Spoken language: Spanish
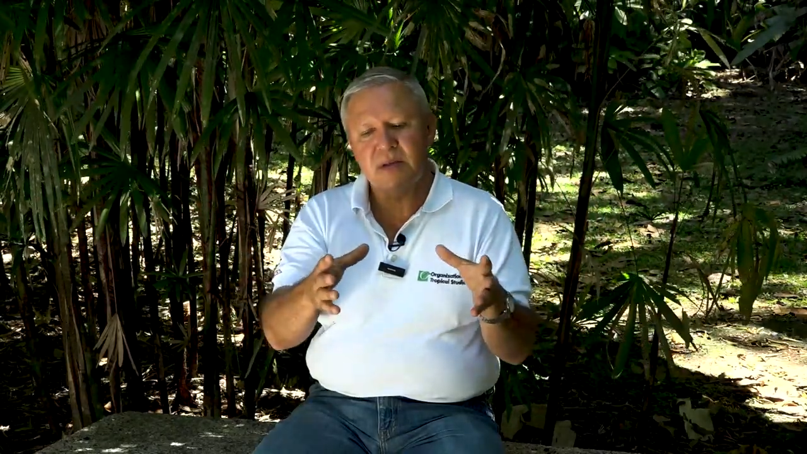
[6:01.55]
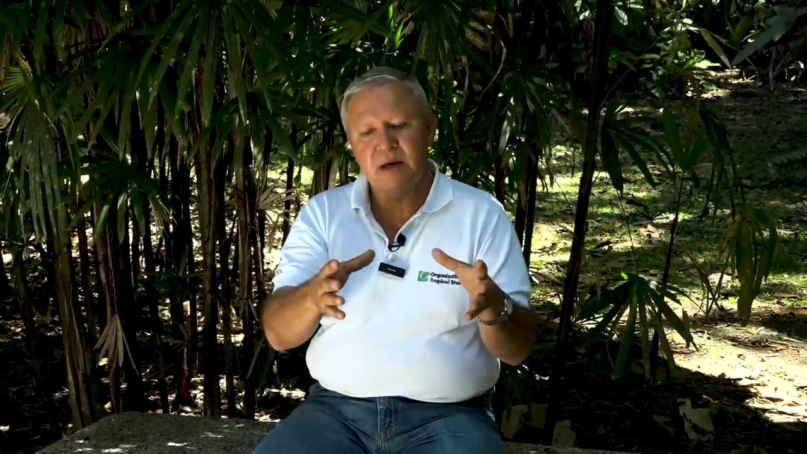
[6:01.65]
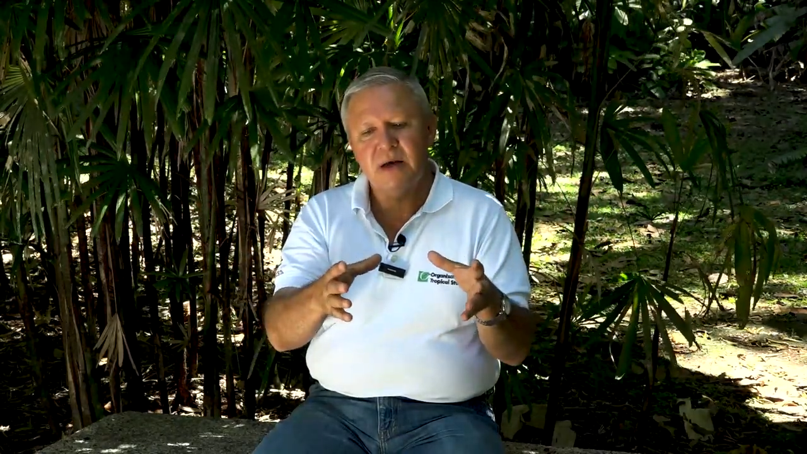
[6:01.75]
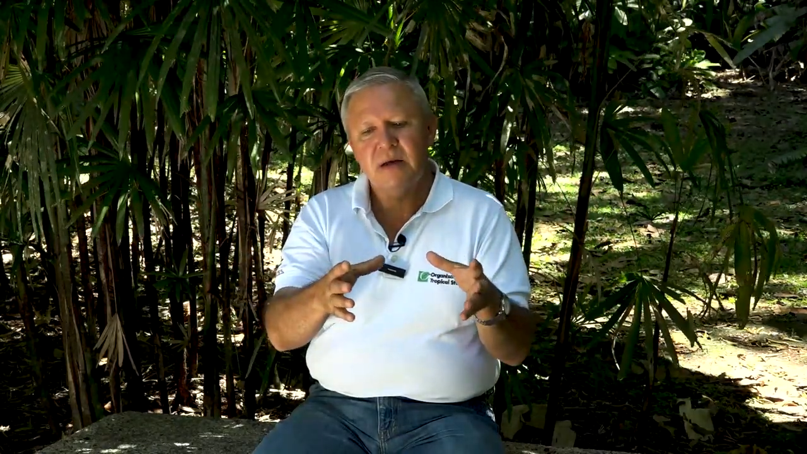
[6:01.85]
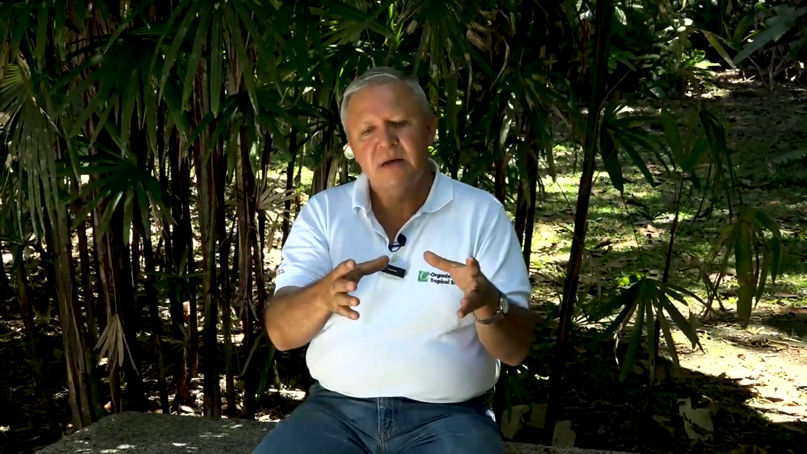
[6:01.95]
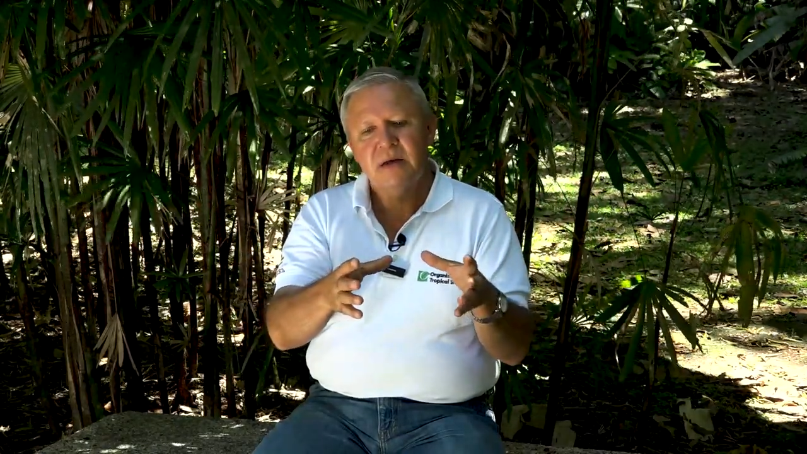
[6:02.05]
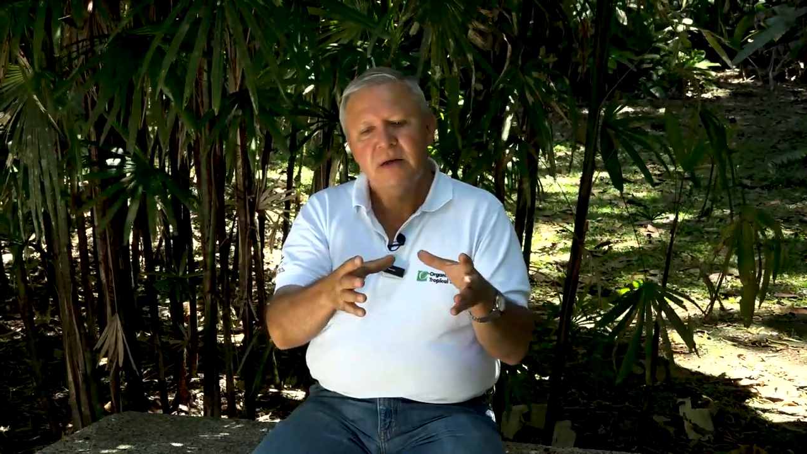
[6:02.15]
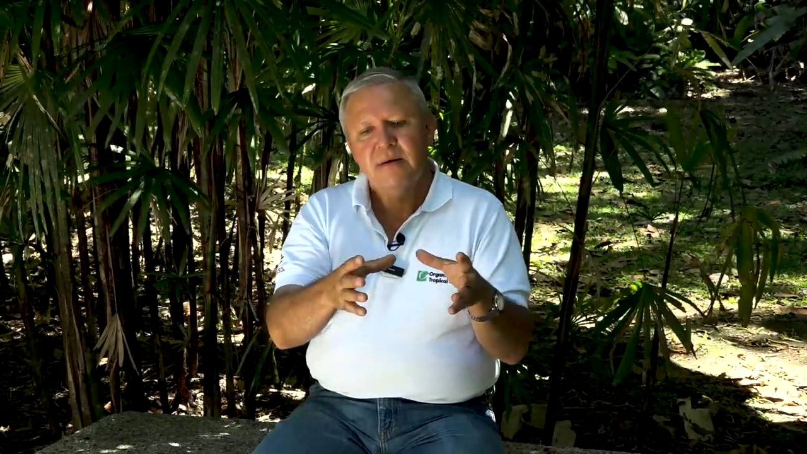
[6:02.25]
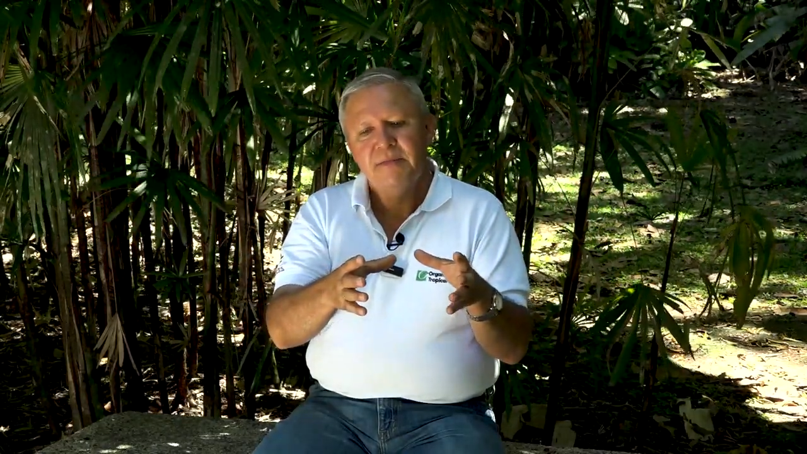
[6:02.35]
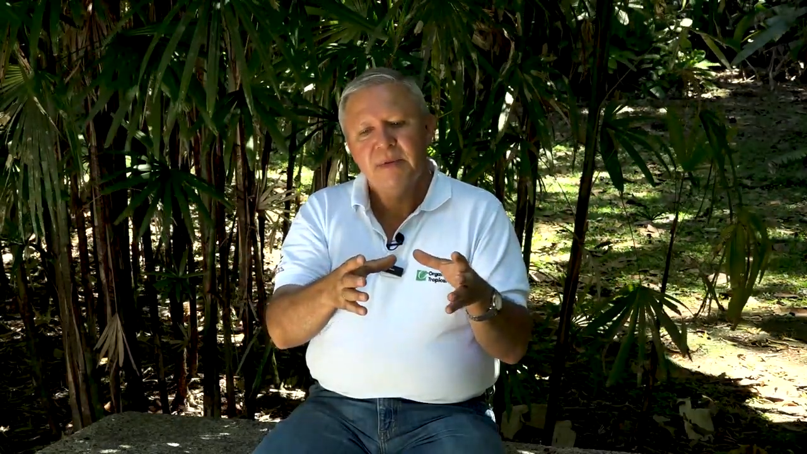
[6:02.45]
tala,
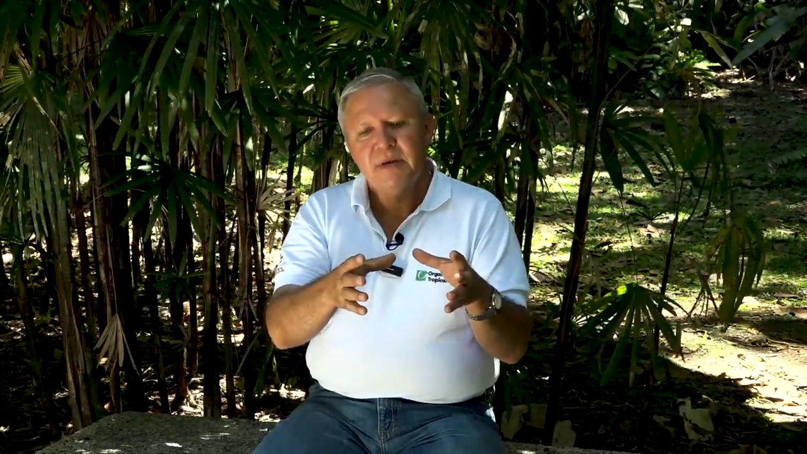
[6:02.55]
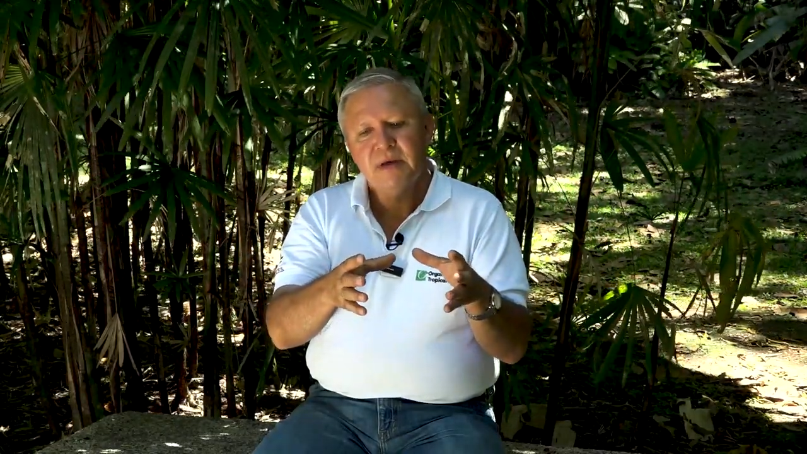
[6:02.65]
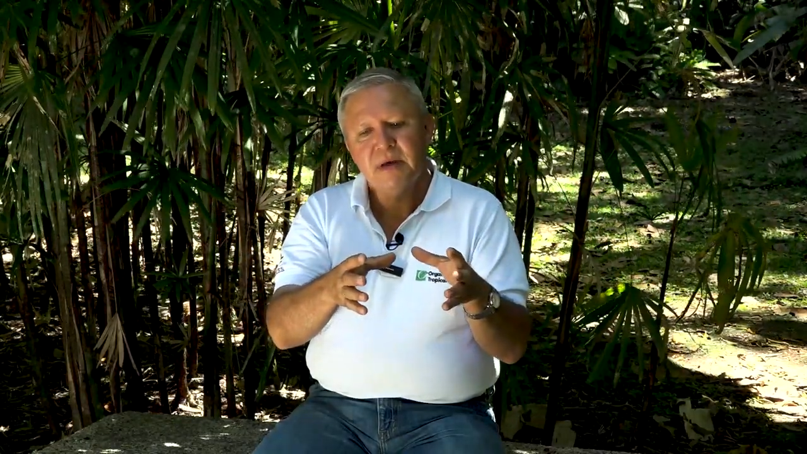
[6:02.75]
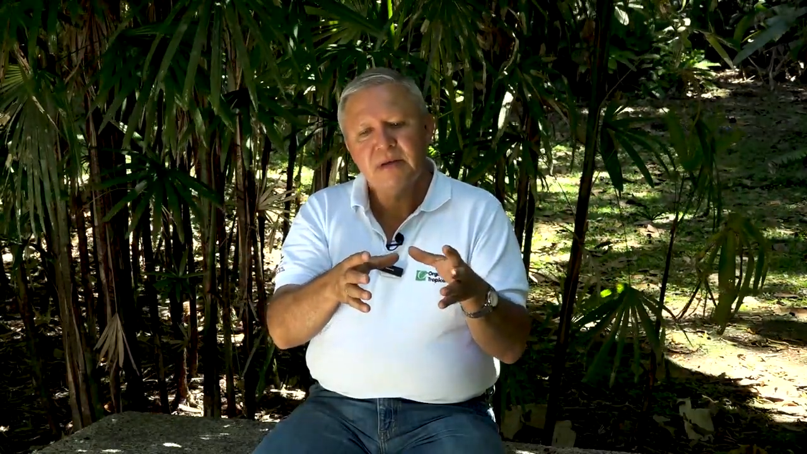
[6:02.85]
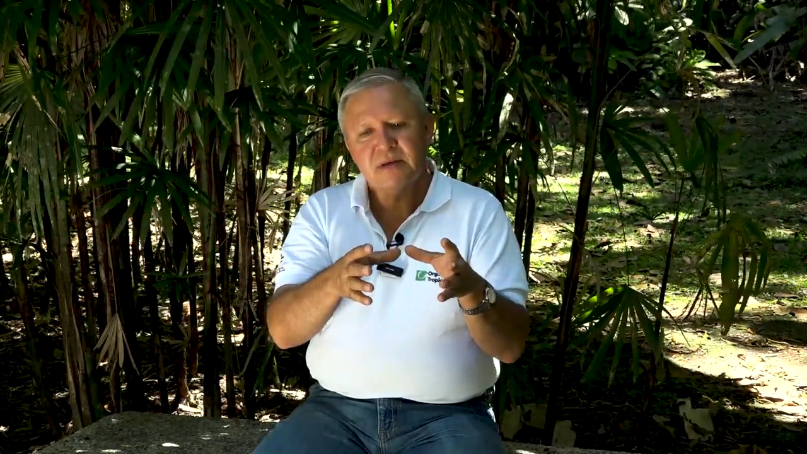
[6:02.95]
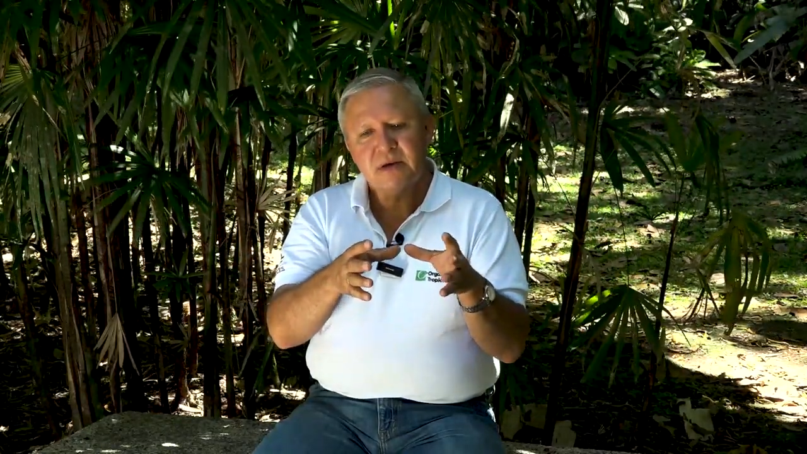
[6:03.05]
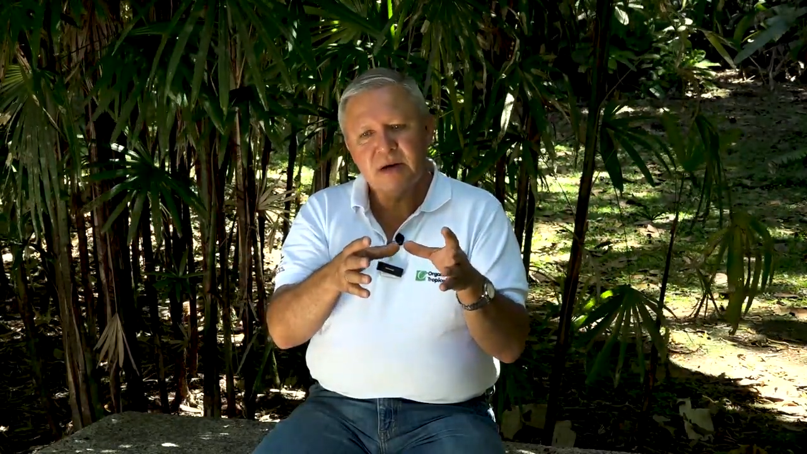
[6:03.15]
esas